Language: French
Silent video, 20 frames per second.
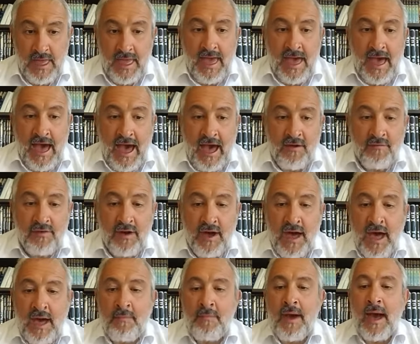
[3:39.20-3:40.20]

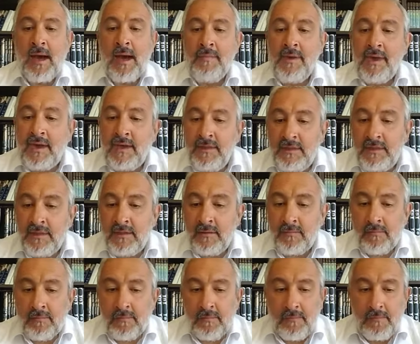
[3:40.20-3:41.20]
Avram a
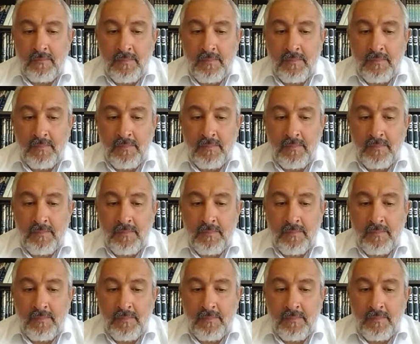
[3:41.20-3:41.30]
mérité